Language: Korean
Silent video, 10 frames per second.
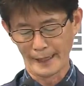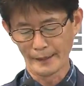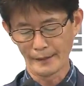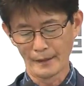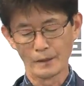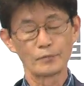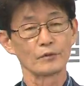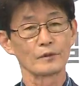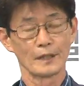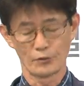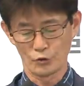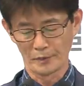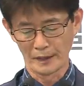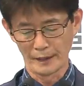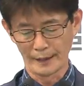북한 지역에
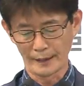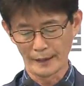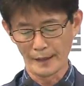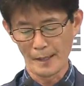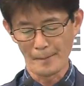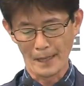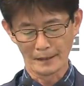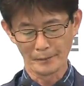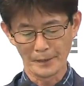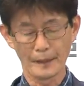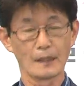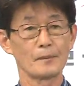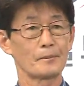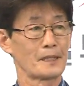내린 집중호우로 인해 북한